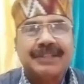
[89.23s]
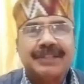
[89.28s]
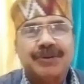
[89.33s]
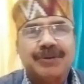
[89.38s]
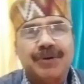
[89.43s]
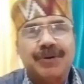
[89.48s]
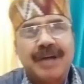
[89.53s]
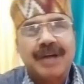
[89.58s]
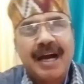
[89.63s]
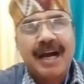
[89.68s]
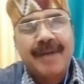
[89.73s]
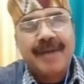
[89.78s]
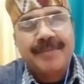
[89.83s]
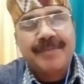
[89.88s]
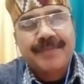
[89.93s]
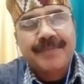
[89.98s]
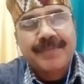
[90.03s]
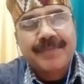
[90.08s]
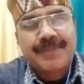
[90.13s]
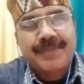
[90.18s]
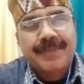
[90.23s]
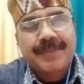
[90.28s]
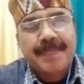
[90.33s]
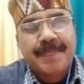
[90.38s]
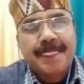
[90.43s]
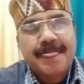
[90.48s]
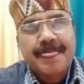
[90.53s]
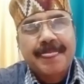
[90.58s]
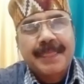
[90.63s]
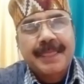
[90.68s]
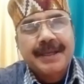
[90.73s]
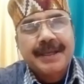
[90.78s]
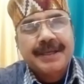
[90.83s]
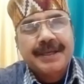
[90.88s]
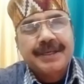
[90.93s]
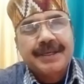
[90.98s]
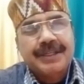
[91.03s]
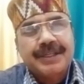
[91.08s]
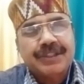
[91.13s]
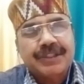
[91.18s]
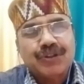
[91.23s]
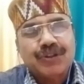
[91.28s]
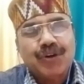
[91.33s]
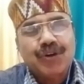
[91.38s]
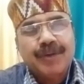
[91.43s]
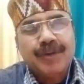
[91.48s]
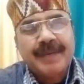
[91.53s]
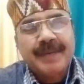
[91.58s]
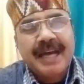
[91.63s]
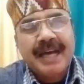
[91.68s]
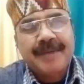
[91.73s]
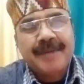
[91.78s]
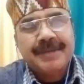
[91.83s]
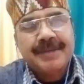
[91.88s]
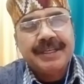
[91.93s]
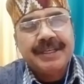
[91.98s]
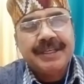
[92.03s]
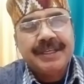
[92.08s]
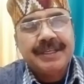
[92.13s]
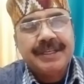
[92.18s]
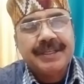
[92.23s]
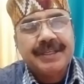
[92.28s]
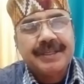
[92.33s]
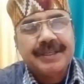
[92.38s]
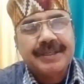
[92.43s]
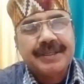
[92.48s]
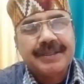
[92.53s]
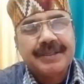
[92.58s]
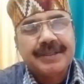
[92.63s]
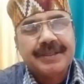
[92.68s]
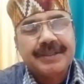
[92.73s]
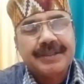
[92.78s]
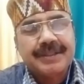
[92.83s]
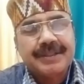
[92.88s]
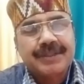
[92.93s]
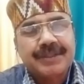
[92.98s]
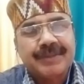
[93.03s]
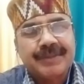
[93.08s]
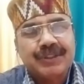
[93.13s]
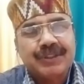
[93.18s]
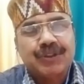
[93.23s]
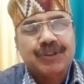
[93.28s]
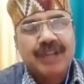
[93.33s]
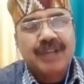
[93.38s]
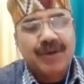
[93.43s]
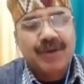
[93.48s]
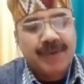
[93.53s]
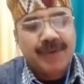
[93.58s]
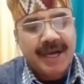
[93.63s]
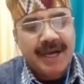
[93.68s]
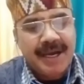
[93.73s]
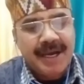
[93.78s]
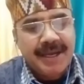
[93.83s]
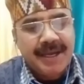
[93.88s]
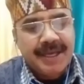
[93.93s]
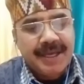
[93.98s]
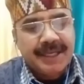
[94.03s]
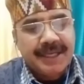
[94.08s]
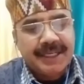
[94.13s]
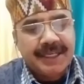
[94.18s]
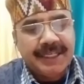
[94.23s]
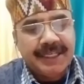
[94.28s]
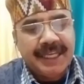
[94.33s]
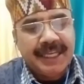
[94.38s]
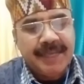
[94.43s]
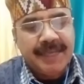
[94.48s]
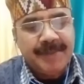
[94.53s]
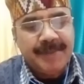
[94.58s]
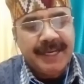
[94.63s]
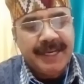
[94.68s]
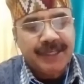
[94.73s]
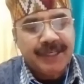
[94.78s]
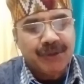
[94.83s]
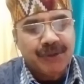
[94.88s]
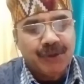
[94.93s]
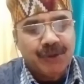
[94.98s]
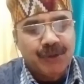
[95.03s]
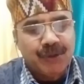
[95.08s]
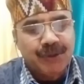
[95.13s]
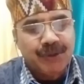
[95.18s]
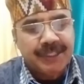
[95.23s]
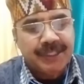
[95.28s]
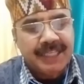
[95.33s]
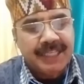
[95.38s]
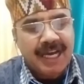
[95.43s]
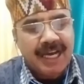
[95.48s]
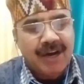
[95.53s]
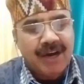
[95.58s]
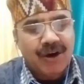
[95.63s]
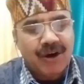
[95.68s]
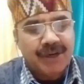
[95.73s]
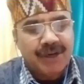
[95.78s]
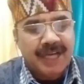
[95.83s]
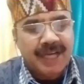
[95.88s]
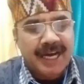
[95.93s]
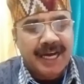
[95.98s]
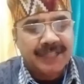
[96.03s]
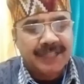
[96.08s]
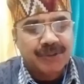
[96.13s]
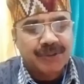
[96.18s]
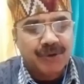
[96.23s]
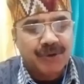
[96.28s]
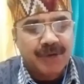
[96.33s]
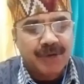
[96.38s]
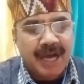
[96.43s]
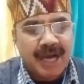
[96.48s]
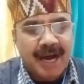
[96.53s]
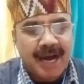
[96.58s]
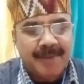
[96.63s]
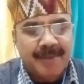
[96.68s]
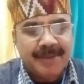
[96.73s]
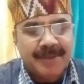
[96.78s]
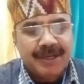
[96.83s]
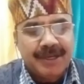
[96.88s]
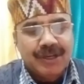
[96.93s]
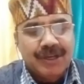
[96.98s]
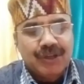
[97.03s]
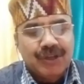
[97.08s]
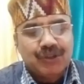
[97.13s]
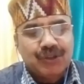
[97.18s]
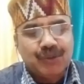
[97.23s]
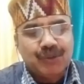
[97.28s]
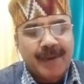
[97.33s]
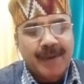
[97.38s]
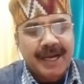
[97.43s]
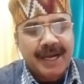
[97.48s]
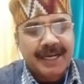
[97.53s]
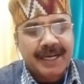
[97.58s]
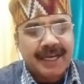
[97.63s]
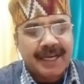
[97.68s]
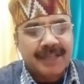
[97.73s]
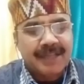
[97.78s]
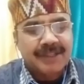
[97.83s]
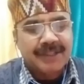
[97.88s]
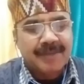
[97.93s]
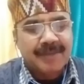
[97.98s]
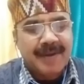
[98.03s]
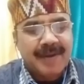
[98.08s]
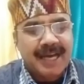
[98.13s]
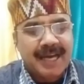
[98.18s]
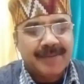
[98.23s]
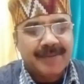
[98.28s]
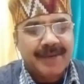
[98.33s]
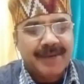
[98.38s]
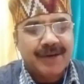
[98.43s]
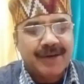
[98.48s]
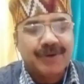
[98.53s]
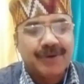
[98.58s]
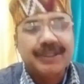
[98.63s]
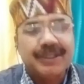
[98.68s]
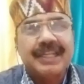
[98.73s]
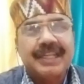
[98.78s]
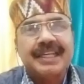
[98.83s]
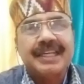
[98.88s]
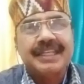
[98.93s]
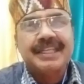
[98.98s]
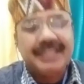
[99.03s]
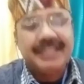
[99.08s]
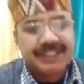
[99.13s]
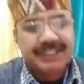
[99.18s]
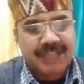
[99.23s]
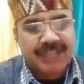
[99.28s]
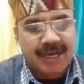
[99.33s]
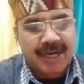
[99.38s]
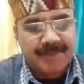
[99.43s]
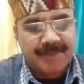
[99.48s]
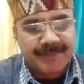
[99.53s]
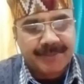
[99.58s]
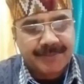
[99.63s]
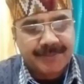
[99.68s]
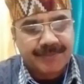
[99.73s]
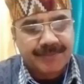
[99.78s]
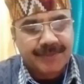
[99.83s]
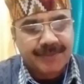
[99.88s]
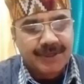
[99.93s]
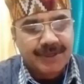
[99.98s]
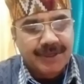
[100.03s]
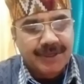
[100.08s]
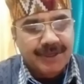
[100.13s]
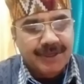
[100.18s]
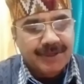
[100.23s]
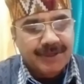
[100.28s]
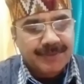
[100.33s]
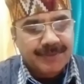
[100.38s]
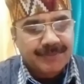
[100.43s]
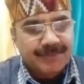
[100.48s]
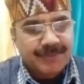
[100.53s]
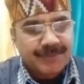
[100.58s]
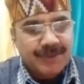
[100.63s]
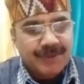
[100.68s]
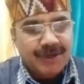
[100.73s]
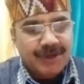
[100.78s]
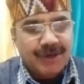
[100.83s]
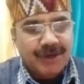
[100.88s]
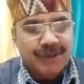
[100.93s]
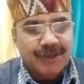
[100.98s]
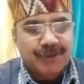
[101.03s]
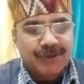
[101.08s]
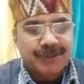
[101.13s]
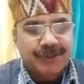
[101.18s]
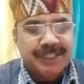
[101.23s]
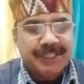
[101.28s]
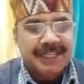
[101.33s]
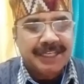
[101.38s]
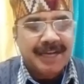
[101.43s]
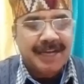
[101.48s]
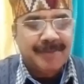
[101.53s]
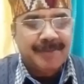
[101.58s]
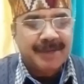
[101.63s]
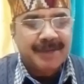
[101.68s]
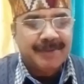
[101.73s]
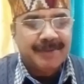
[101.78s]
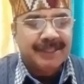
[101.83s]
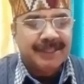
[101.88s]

और नहीं पेट को रोटियां और हाथ को काम इस दोहे पे आपकी तवज्जो चाहूँगा कि नहीं पेट को रोटियां और हाथ को काम युवा खड़ा दरबार में होने लगी है शाम